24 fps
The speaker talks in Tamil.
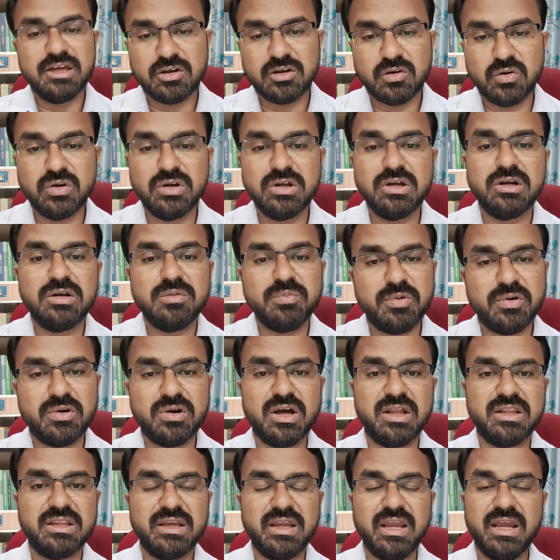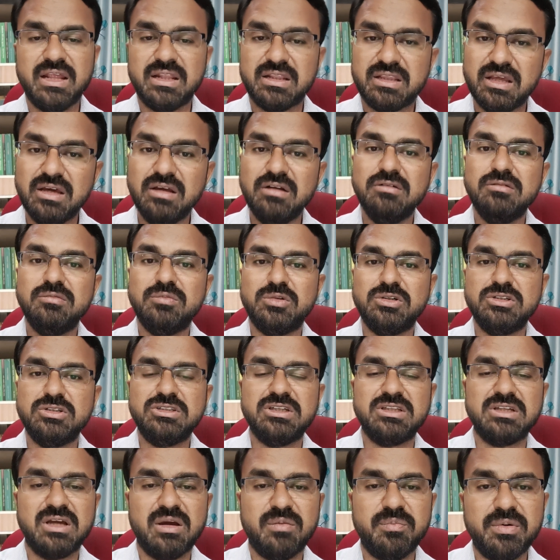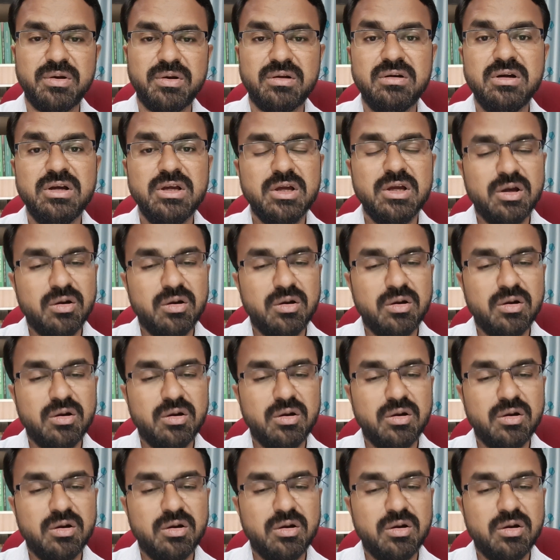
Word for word: கொண்டுக்கிட்டு போகாதீங்க தேர்வு முடிஞ்சதுக்கப்புறம்